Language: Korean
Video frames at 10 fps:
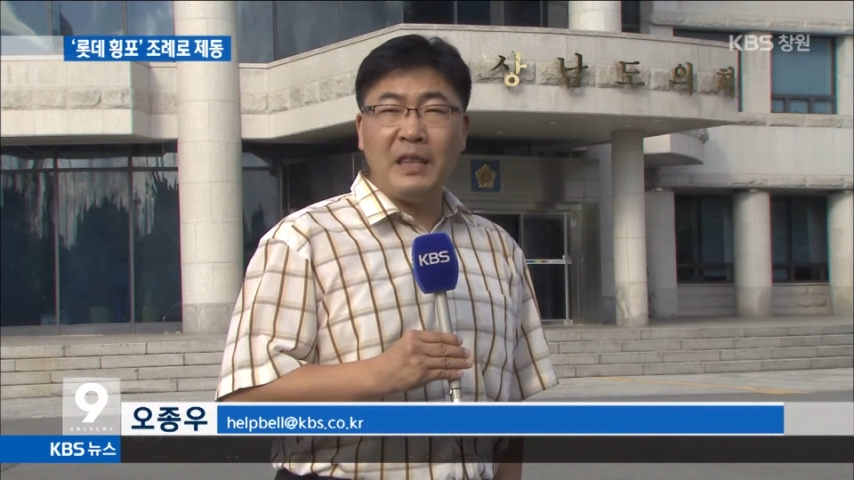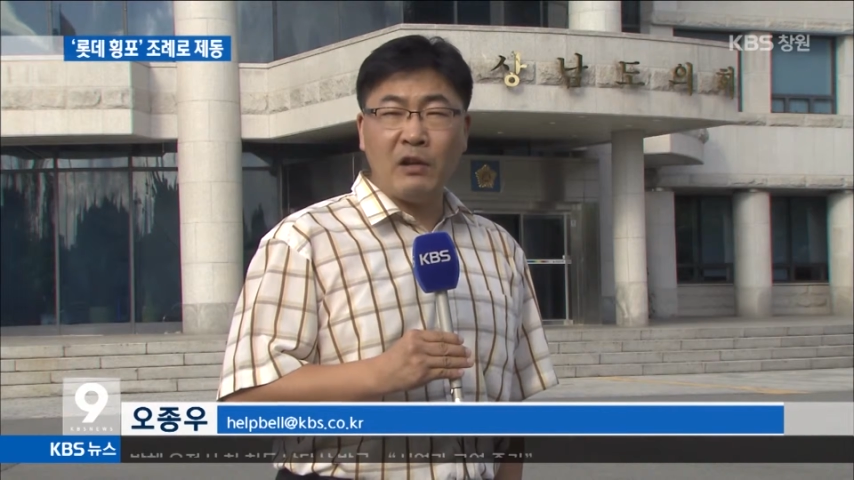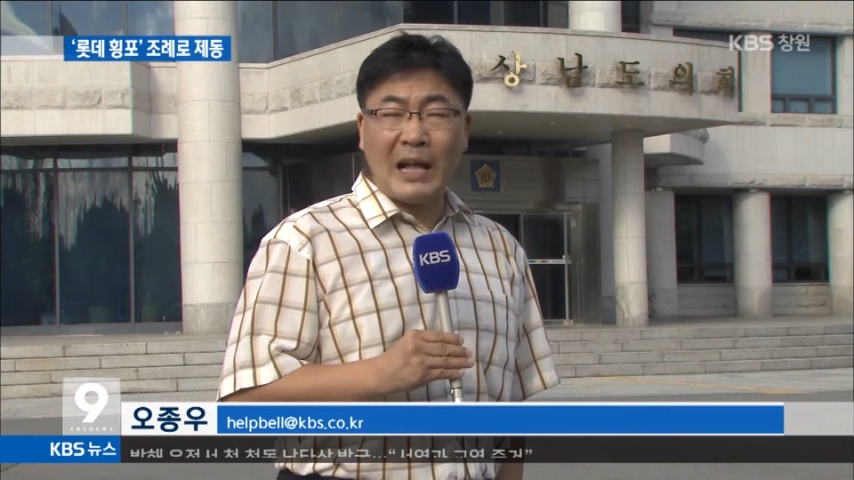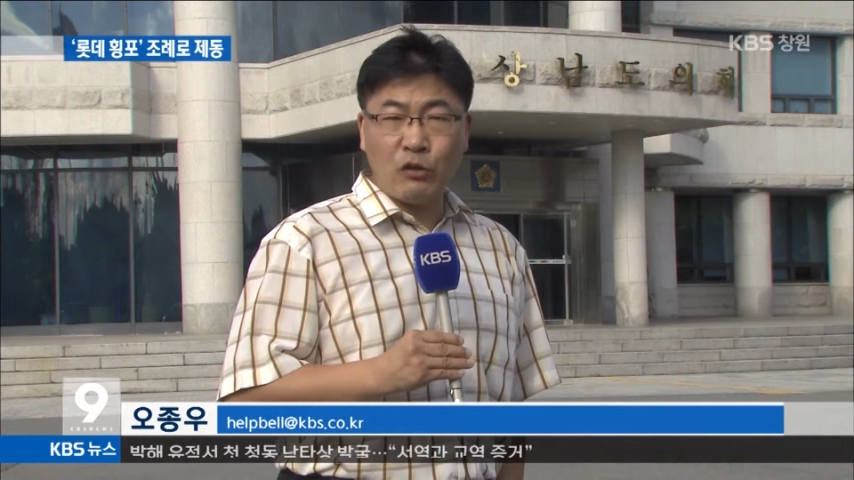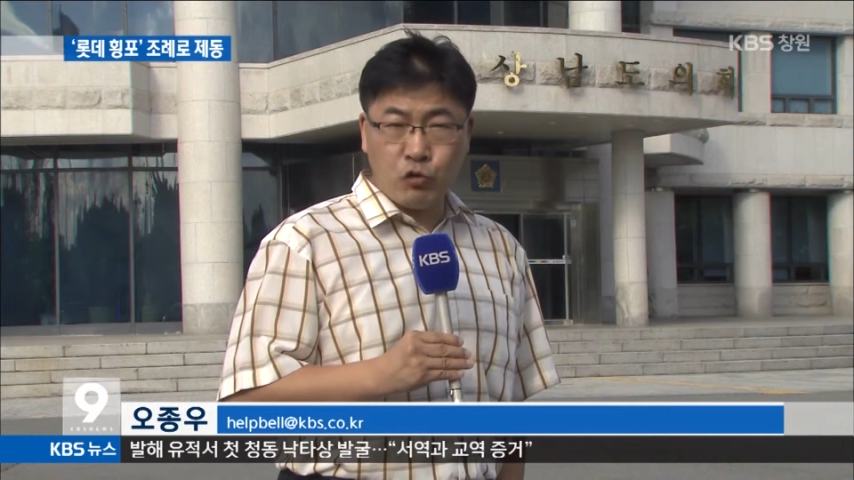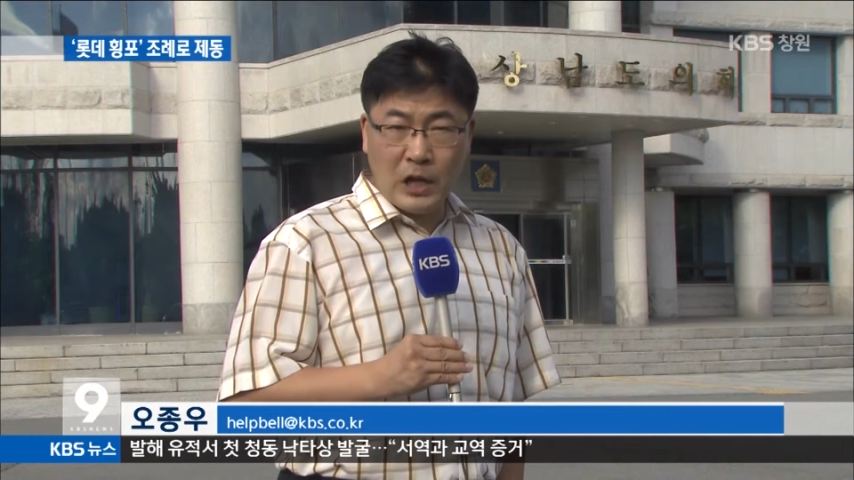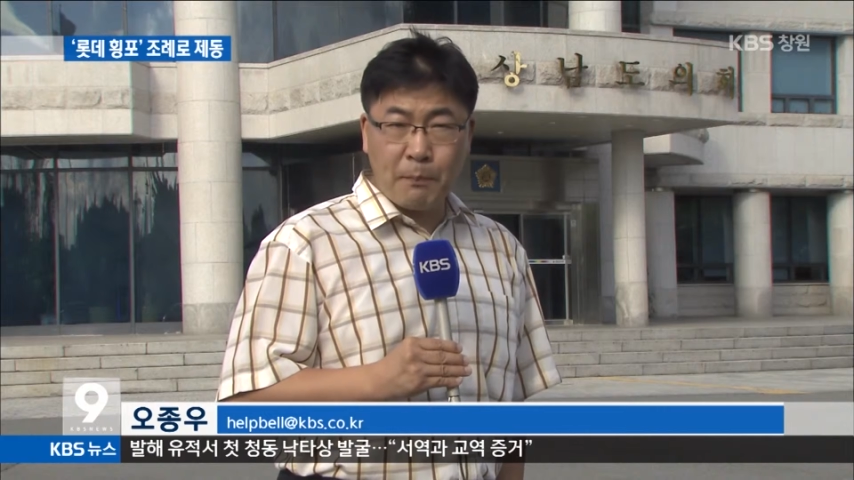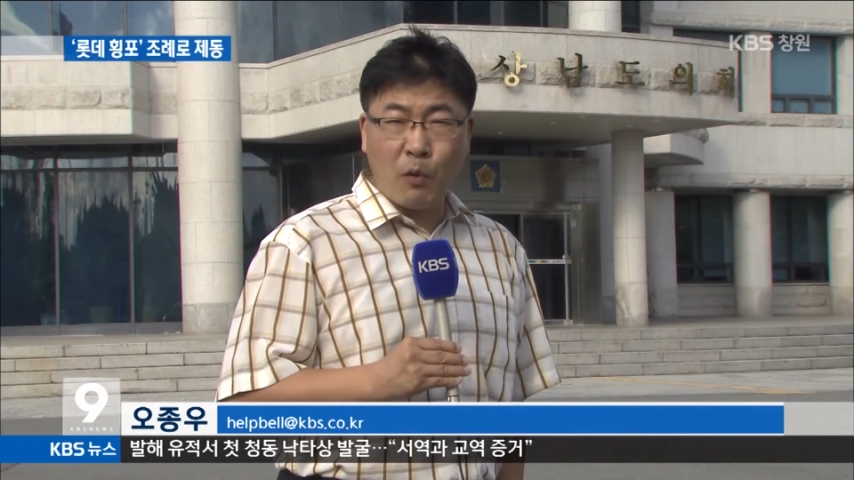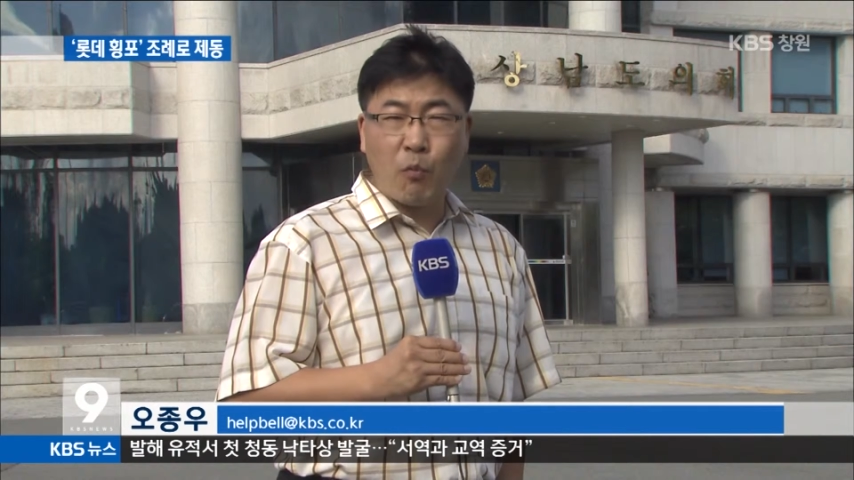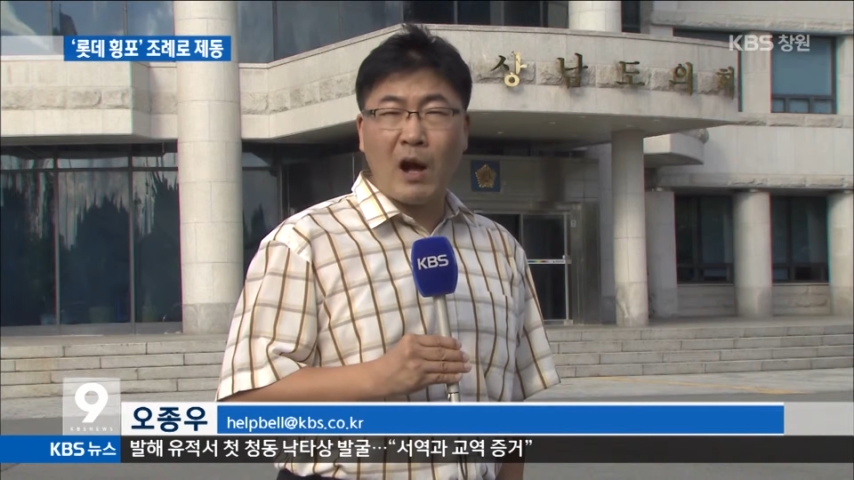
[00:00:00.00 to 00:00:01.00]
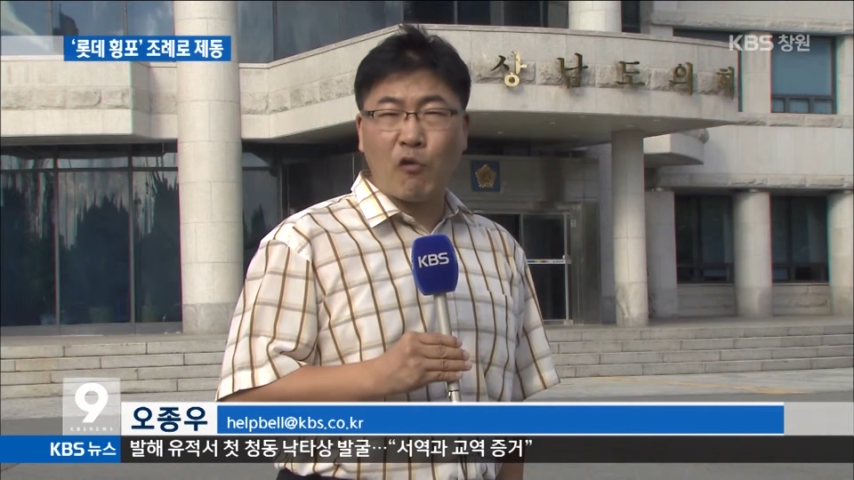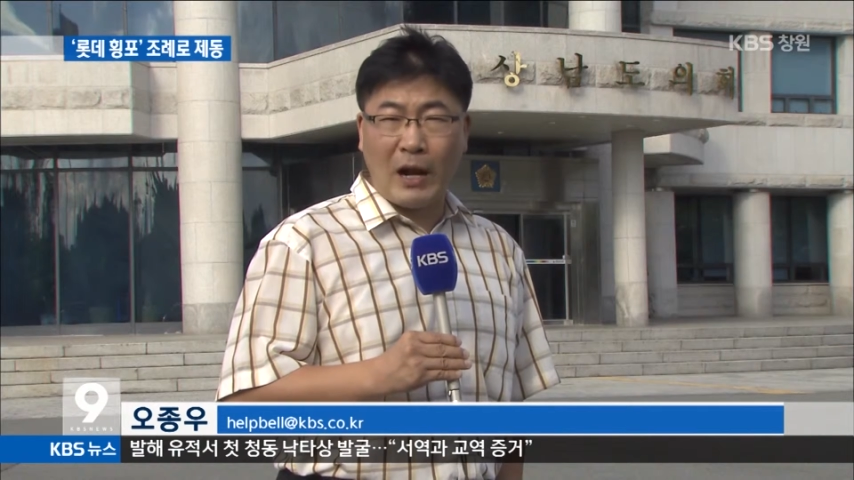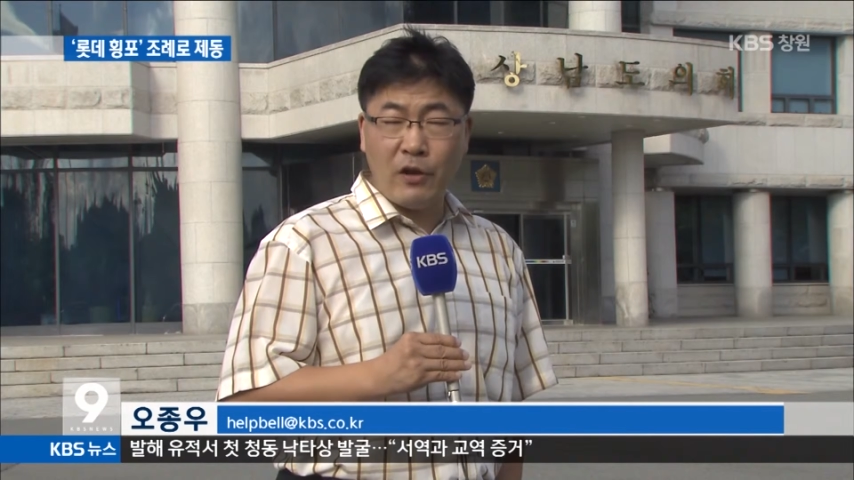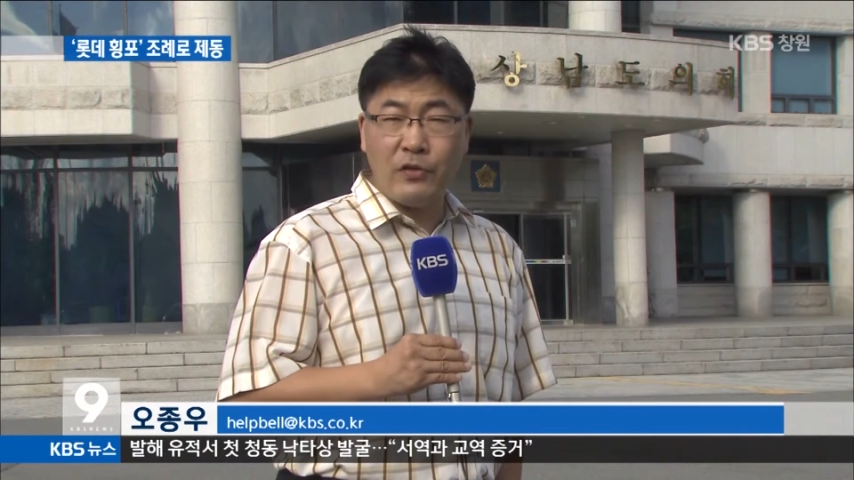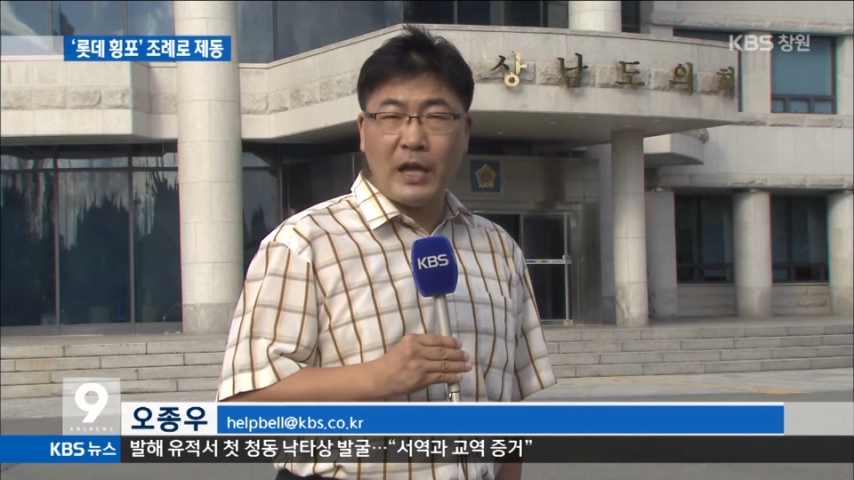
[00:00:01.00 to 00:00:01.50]
민간 투자법과
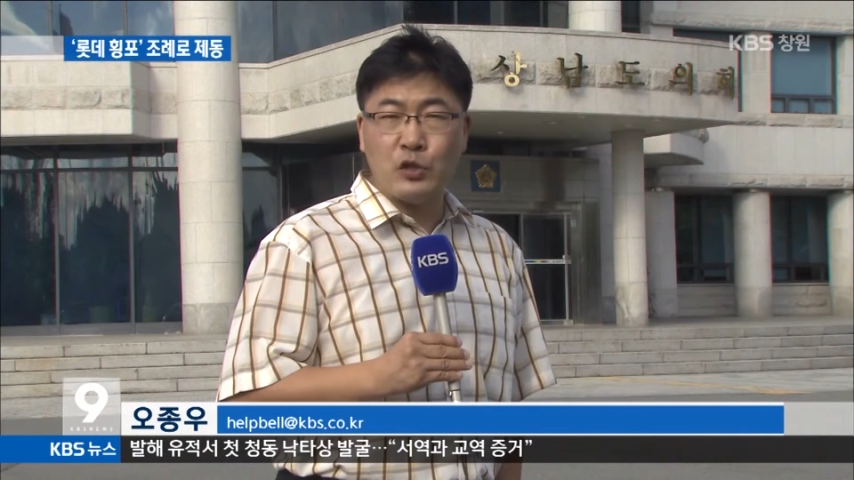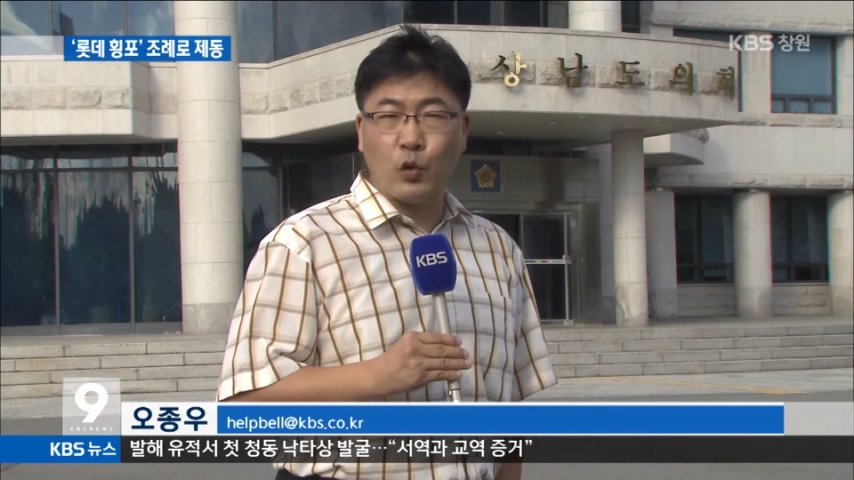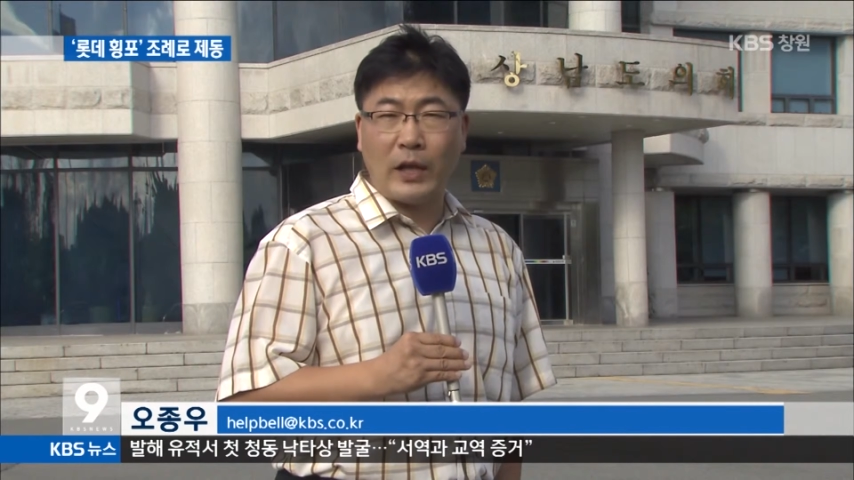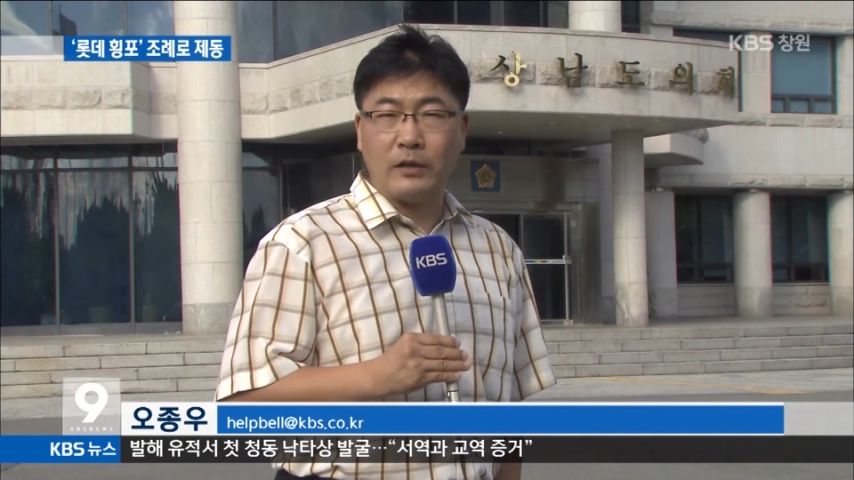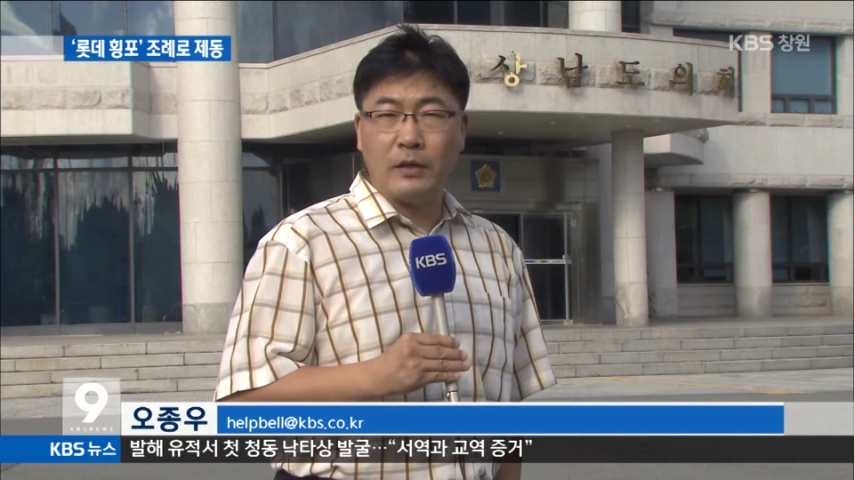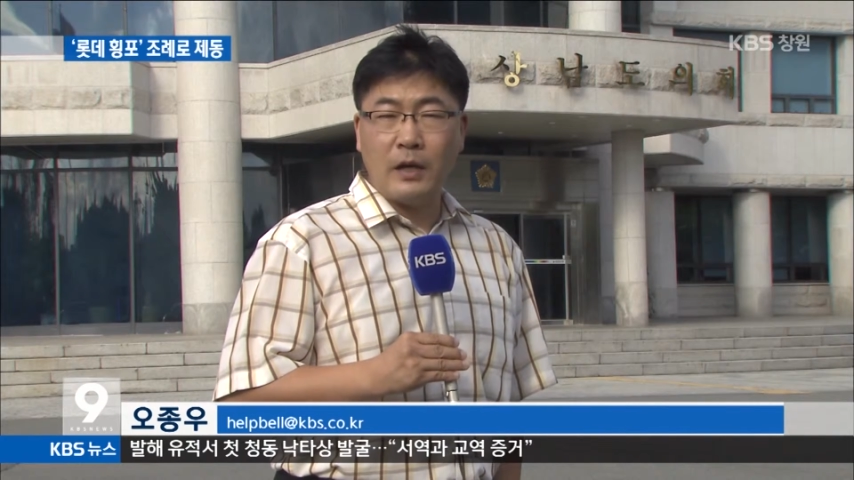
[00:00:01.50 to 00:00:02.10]
관련된 조례는